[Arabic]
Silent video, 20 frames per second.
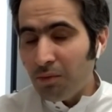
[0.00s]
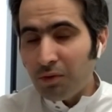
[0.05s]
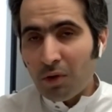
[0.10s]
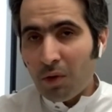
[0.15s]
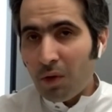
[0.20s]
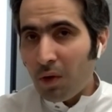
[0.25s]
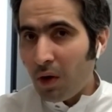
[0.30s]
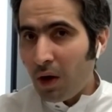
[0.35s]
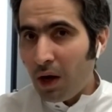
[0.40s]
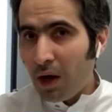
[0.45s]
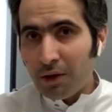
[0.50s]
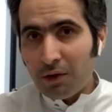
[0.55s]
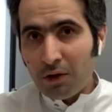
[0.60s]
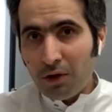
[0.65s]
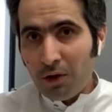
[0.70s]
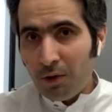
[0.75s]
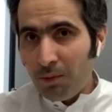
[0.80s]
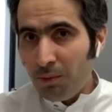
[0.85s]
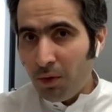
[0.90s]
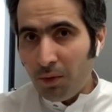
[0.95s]

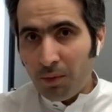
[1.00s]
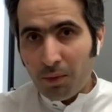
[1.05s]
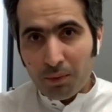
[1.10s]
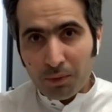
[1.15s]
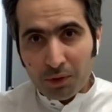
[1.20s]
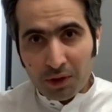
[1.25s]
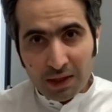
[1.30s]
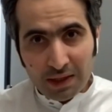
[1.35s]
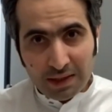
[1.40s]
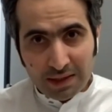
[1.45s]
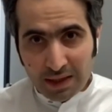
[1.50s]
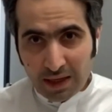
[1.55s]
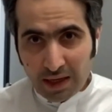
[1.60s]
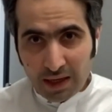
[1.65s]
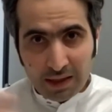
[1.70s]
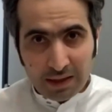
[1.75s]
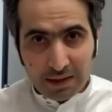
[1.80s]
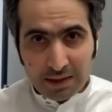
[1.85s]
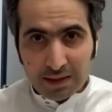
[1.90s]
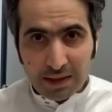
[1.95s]
المتوقعات النمو
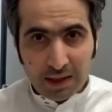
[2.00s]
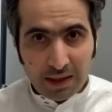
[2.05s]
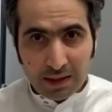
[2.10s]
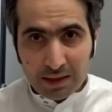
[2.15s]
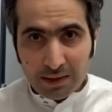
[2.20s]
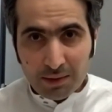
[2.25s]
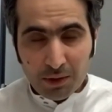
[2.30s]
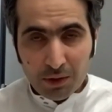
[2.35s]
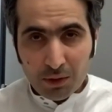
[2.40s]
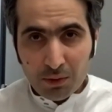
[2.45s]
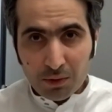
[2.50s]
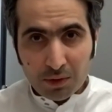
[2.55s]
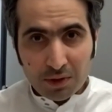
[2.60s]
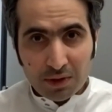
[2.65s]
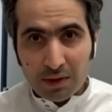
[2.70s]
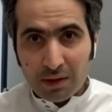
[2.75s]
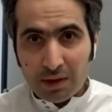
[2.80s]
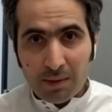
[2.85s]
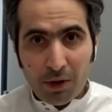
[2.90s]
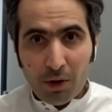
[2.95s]
ممتازه هذه السنه حدود
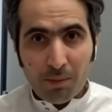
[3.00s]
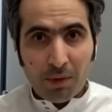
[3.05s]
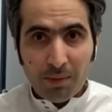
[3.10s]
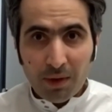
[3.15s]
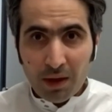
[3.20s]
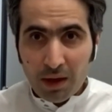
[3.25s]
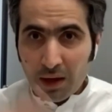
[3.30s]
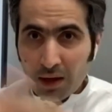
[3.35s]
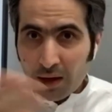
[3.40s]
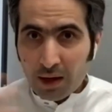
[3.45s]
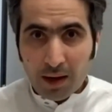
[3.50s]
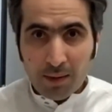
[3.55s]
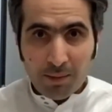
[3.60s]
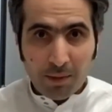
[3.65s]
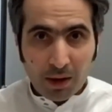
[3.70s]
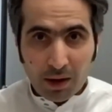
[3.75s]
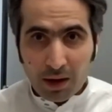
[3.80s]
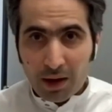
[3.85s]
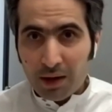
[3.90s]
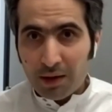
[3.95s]
6 مليون برميل
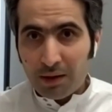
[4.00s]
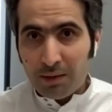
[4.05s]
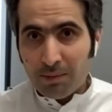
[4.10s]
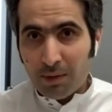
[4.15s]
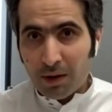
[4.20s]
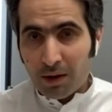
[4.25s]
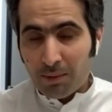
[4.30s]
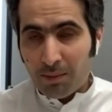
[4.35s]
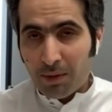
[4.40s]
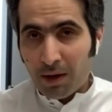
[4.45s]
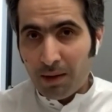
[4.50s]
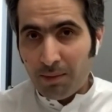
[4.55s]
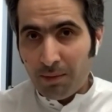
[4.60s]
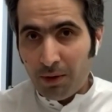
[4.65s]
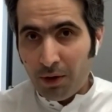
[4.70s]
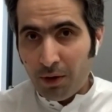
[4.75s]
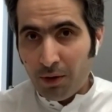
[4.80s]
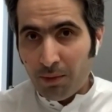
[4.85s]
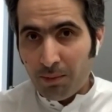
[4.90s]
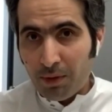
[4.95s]
العام القادم 4
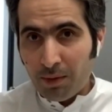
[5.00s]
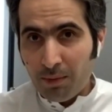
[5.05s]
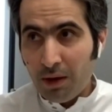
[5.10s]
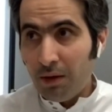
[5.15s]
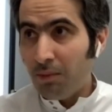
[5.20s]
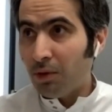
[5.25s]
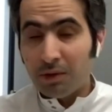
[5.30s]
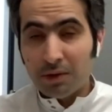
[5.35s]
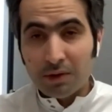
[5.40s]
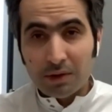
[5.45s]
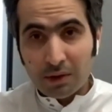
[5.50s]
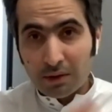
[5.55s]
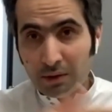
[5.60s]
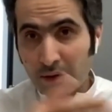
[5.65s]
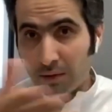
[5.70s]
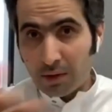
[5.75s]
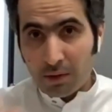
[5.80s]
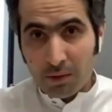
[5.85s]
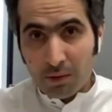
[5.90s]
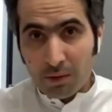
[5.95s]
مليون برميل
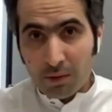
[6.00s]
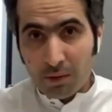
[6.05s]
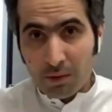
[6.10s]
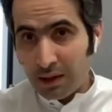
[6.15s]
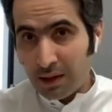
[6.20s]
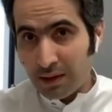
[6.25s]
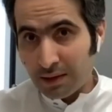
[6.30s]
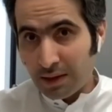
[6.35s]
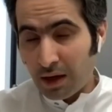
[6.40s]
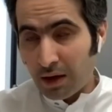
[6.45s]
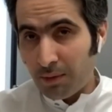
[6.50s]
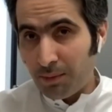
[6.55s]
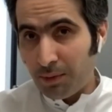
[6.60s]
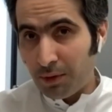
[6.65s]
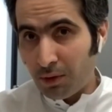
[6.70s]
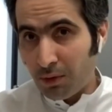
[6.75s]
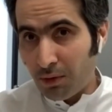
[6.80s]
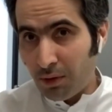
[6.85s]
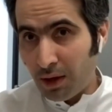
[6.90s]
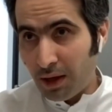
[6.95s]
متوسط التوقعات
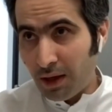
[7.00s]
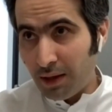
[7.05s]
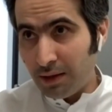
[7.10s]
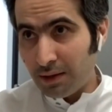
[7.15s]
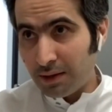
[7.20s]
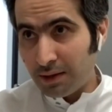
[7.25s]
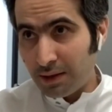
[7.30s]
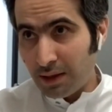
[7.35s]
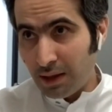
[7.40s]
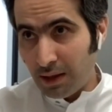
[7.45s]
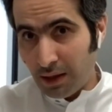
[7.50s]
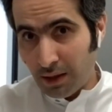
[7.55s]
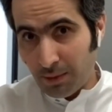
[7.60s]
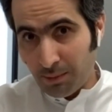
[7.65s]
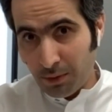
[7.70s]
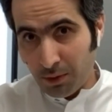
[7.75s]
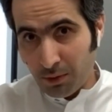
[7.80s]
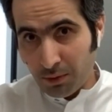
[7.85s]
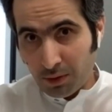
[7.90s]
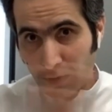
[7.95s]
لاسعار البترول هذه السنه
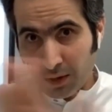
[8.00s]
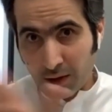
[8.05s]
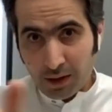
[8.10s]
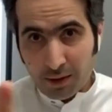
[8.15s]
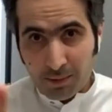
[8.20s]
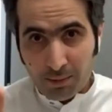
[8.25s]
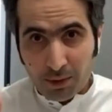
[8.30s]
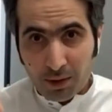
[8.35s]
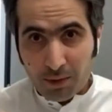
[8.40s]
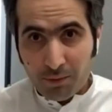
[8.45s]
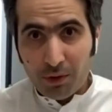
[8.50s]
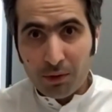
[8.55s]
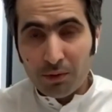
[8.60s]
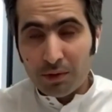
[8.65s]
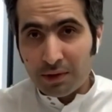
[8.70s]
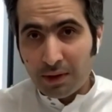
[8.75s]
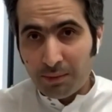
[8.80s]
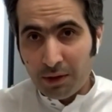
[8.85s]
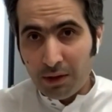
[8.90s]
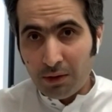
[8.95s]
بيوت الخبره في
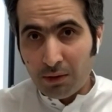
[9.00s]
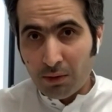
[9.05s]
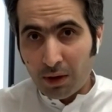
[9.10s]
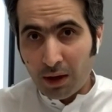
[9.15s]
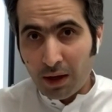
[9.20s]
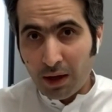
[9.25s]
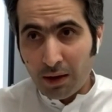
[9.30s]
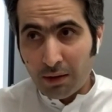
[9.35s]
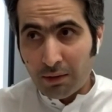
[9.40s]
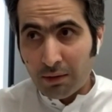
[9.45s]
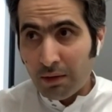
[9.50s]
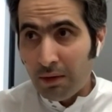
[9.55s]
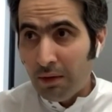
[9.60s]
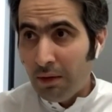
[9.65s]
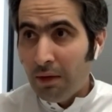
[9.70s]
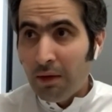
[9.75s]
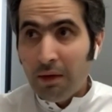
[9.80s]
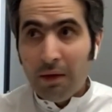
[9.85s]
حدود ال 70 دولار